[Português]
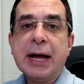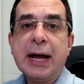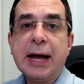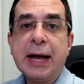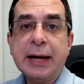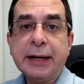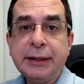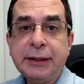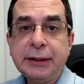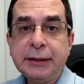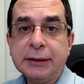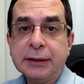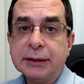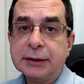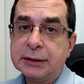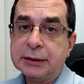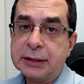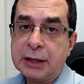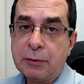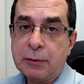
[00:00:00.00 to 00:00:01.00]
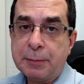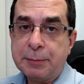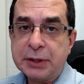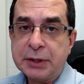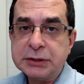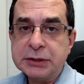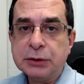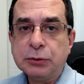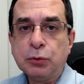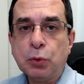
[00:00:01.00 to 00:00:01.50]
ainda não
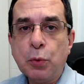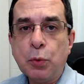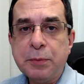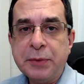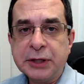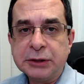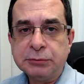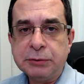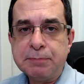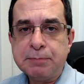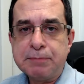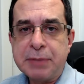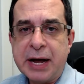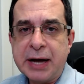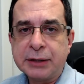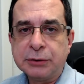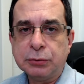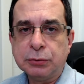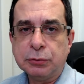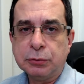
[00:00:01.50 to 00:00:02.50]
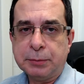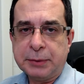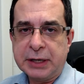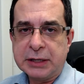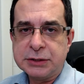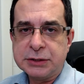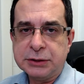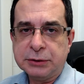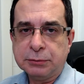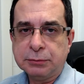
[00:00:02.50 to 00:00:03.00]
apresentou o mesmo impacto no
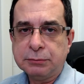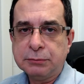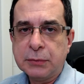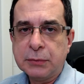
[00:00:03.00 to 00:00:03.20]
Brasil.